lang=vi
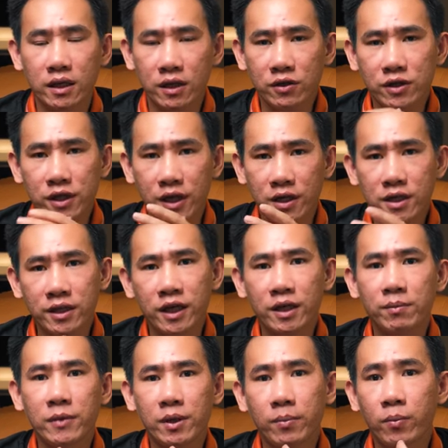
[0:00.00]
nó sẽ rất
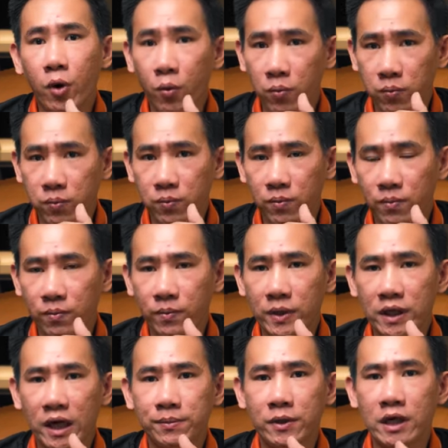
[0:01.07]
nhanh bị mục.
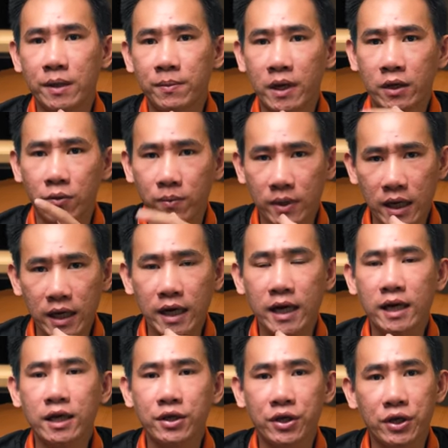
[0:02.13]
Mình gặp trường hợp này cũng
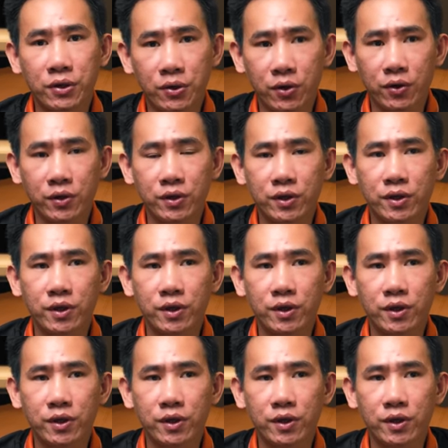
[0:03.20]
khá là nhiều rồi.